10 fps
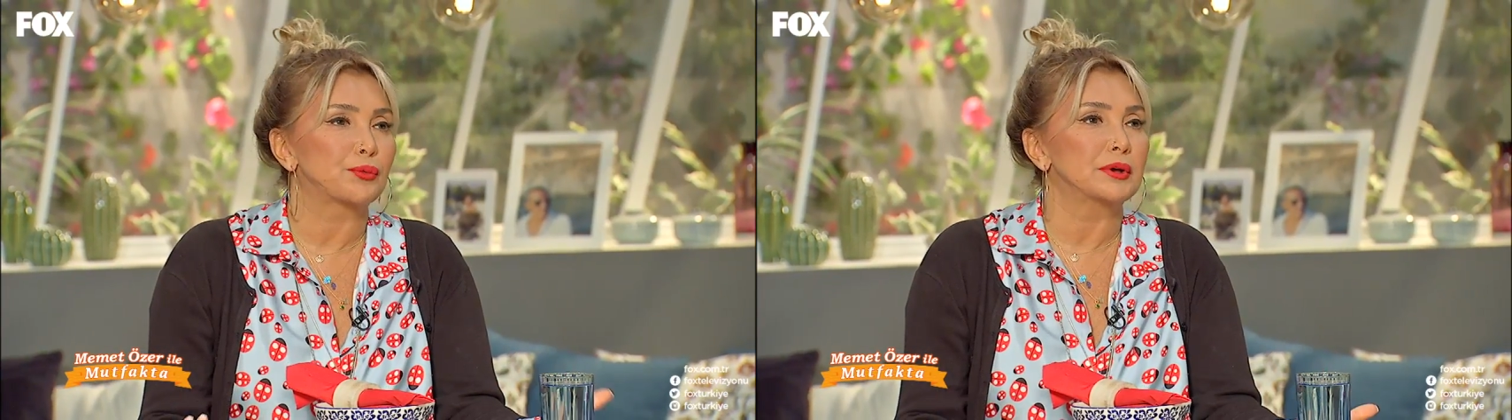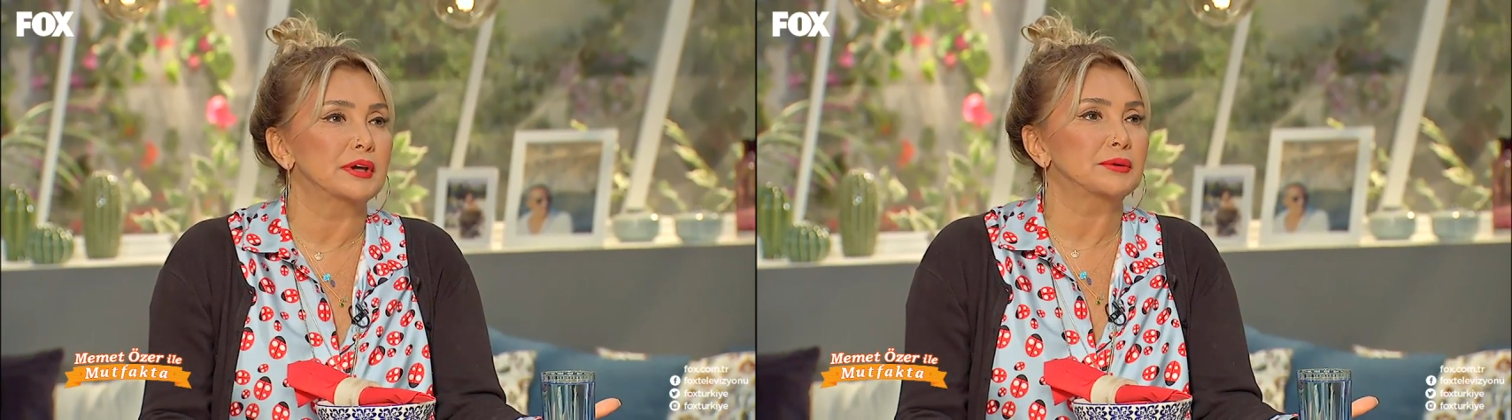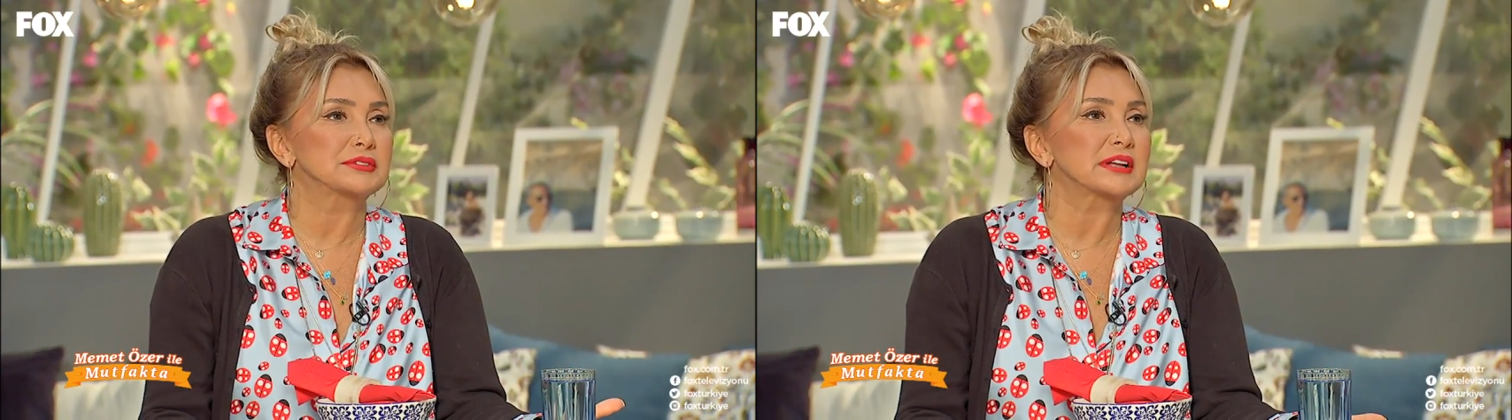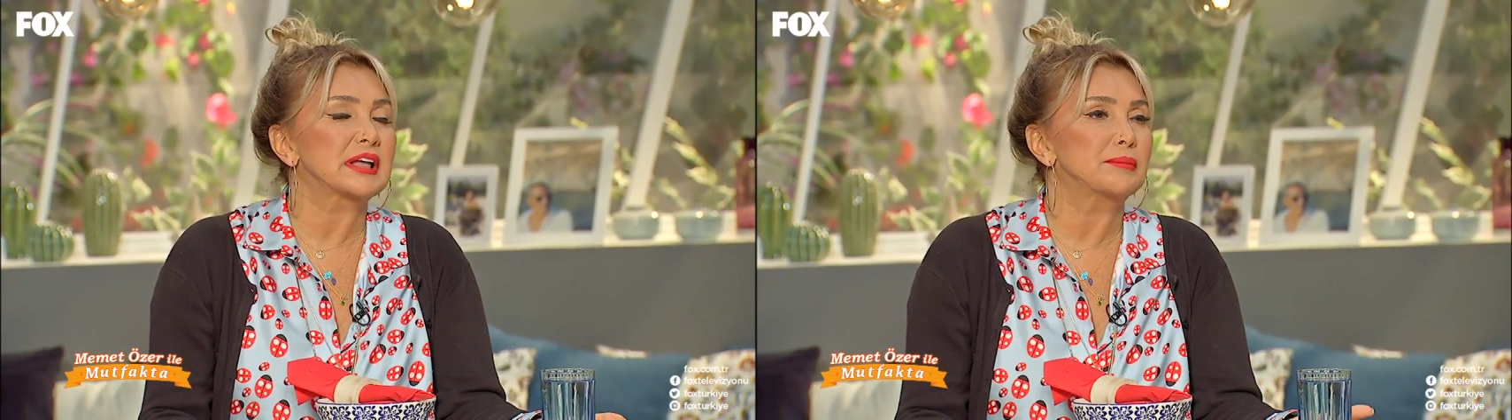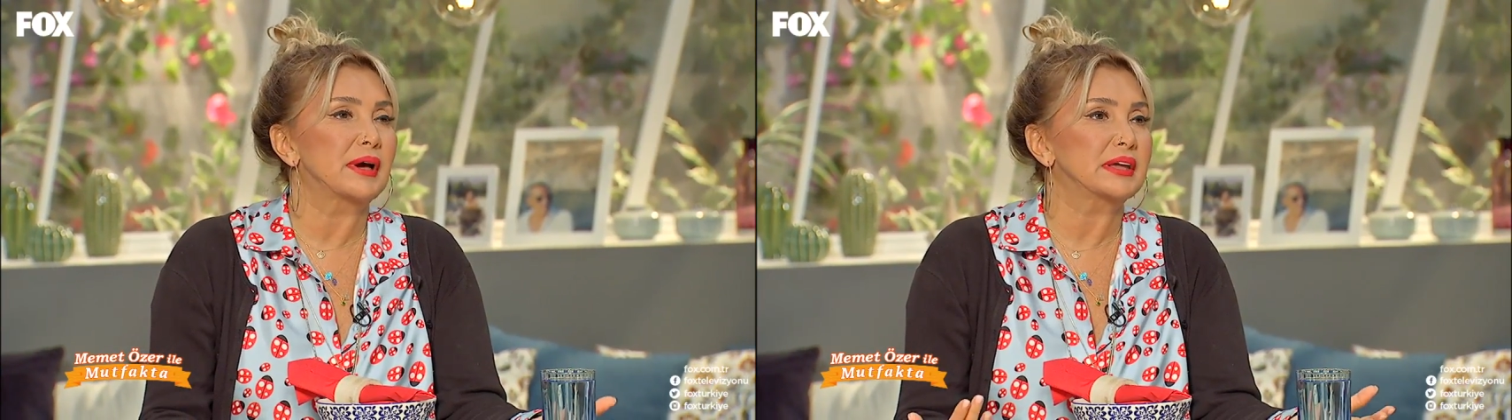E,
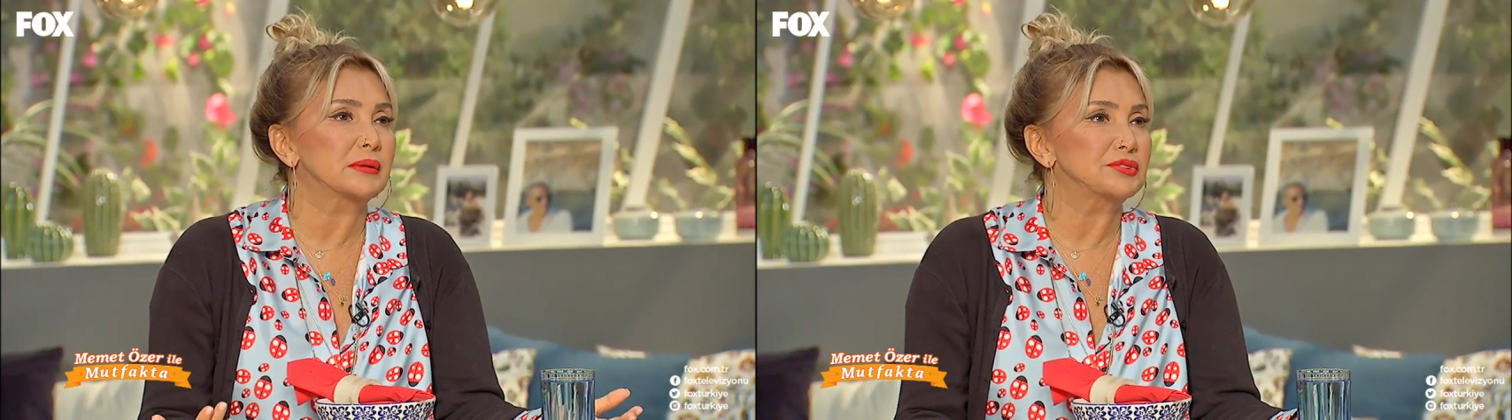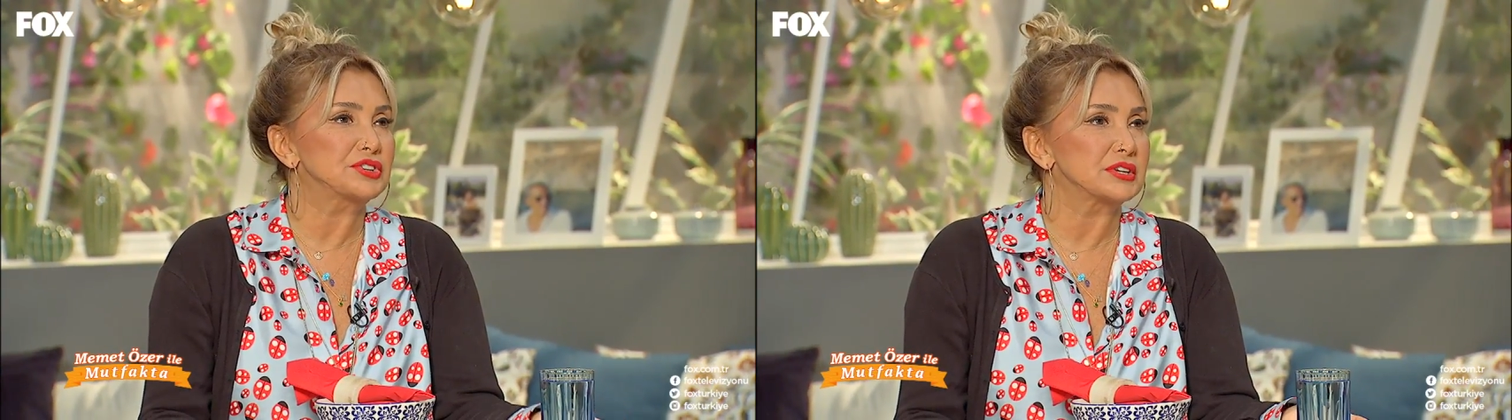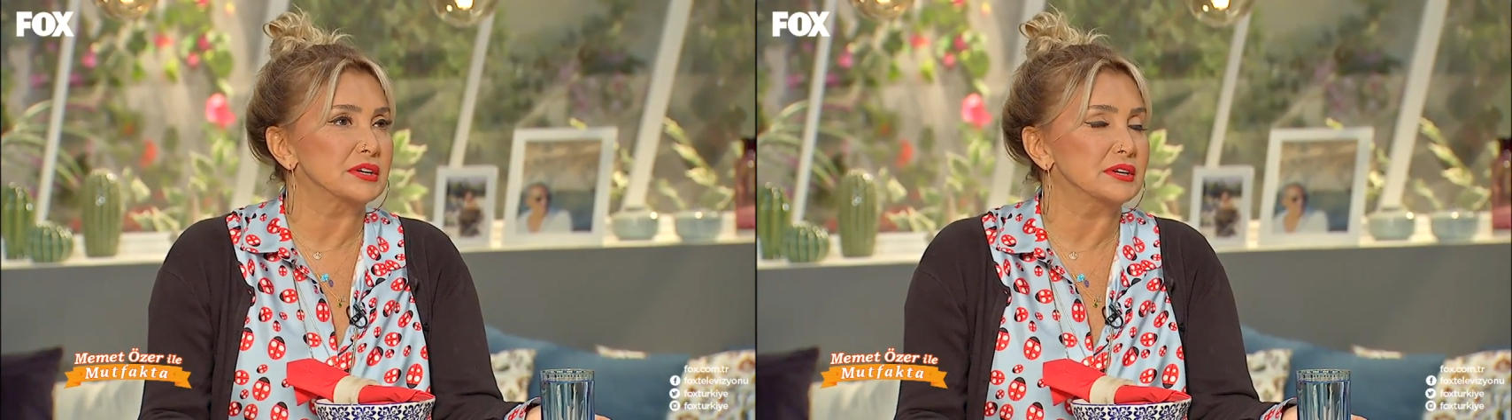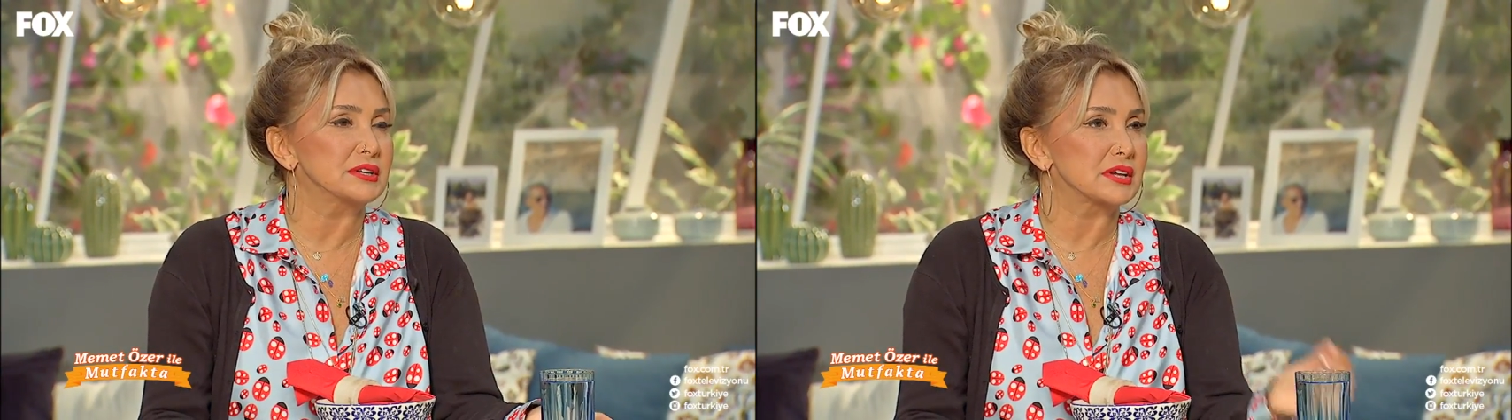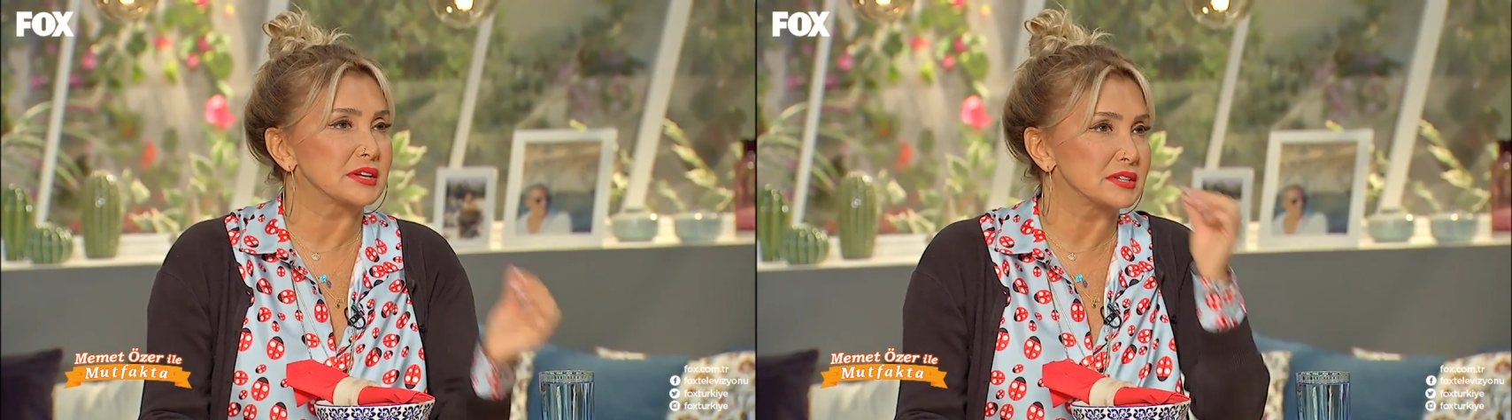zaten ben
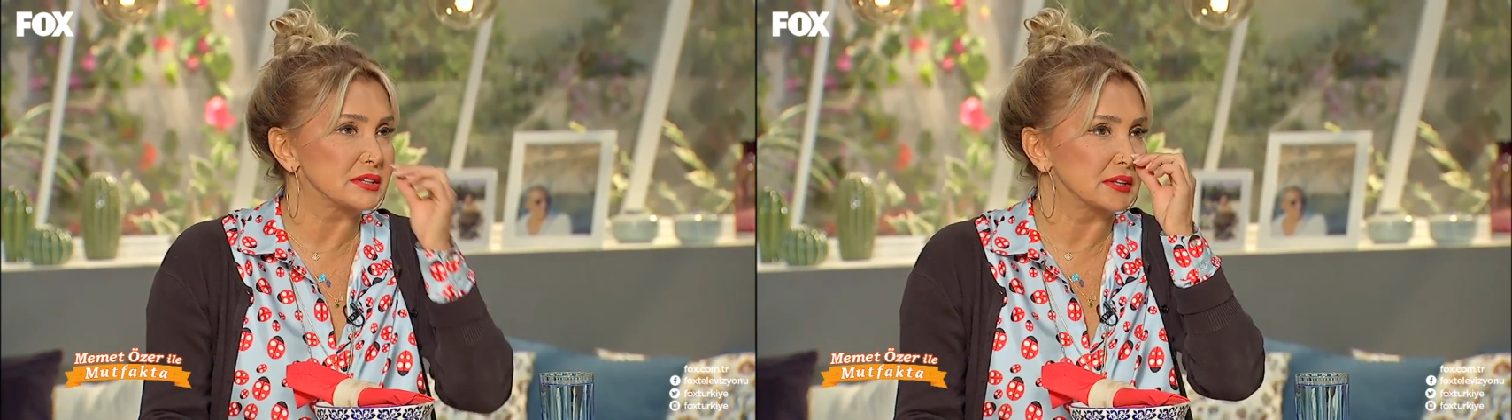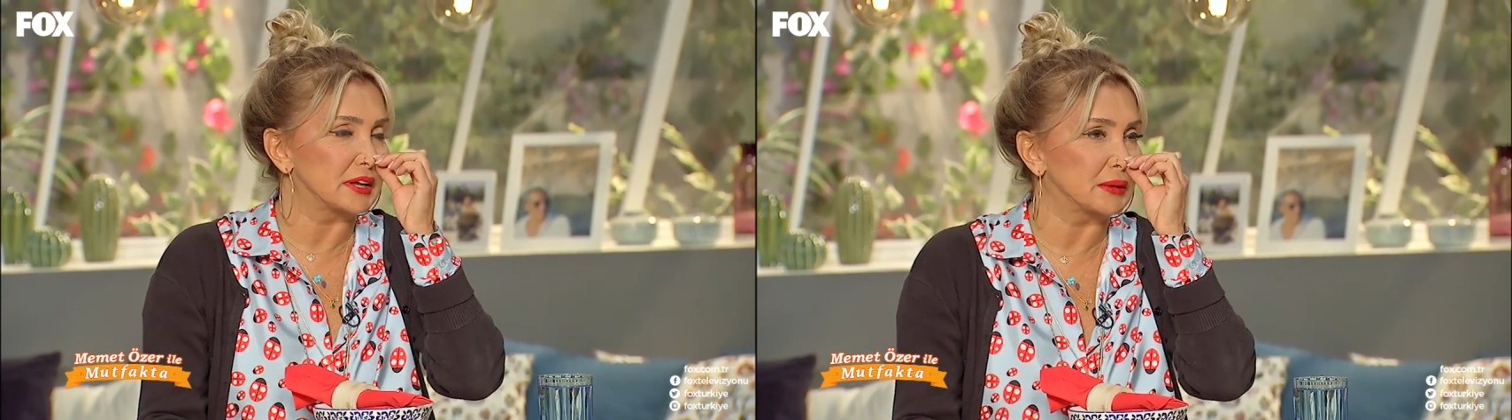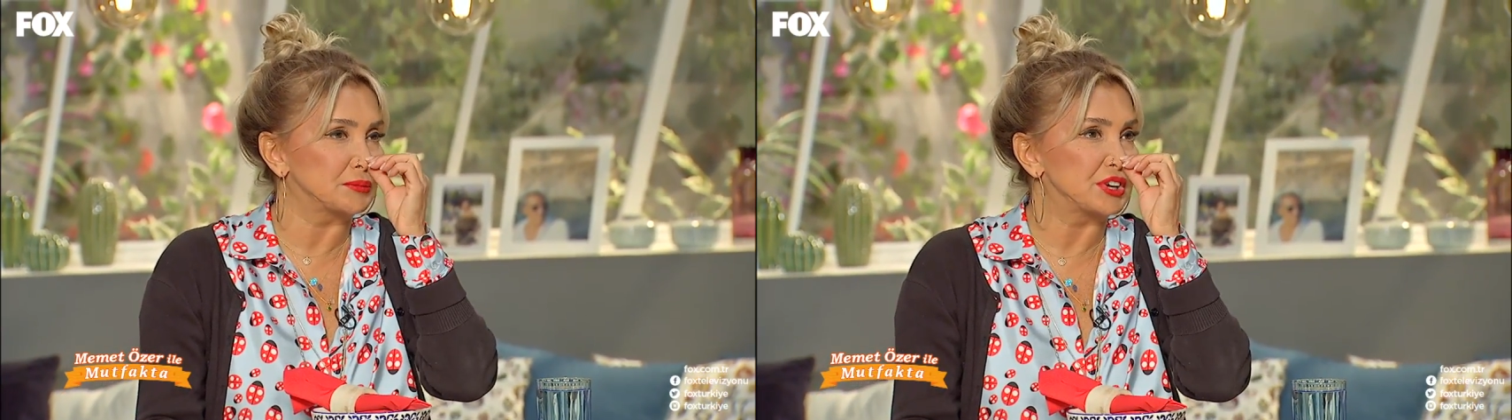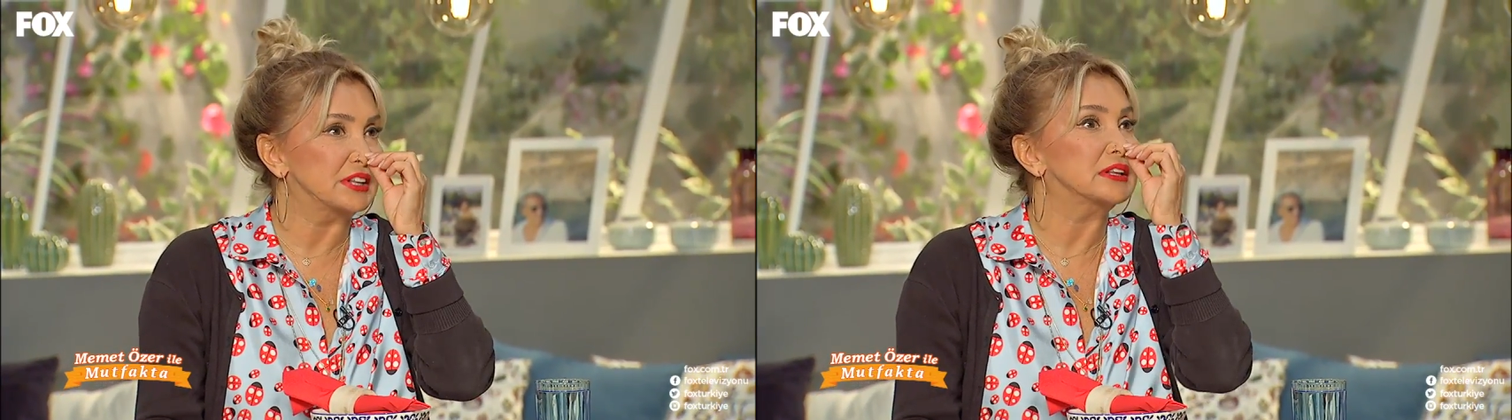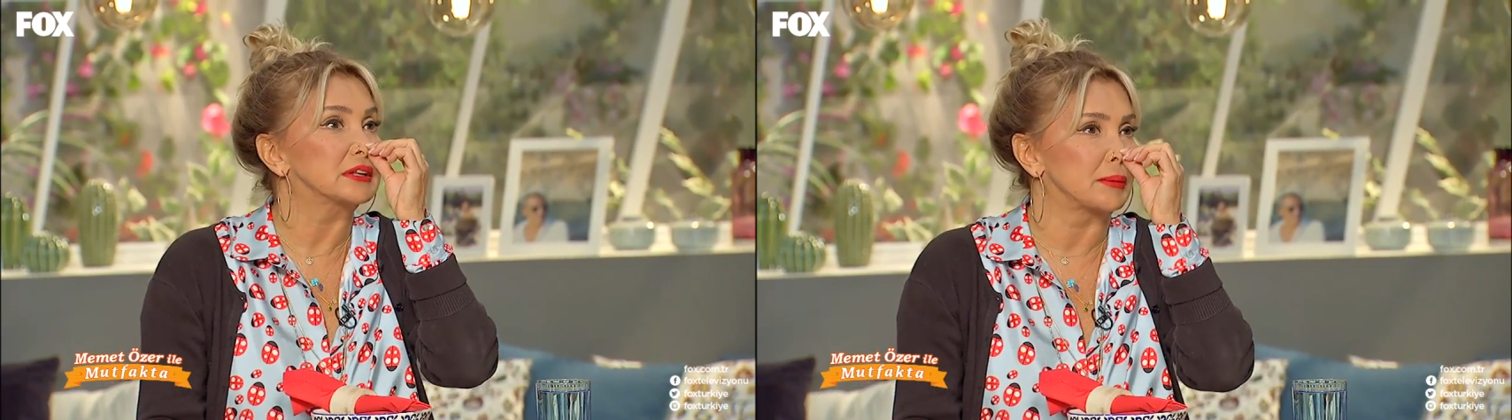78 yılında,
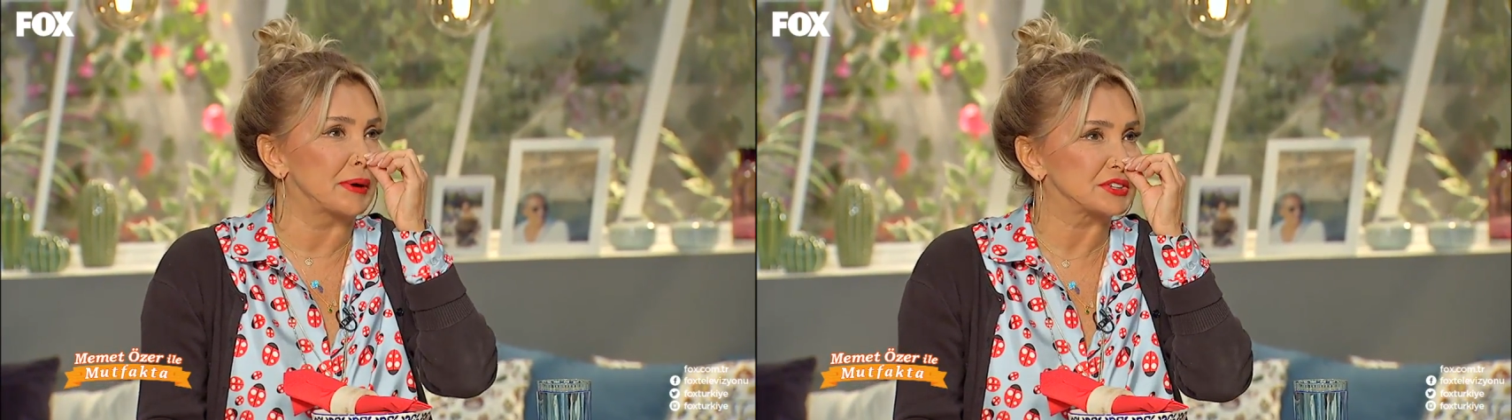77 yılında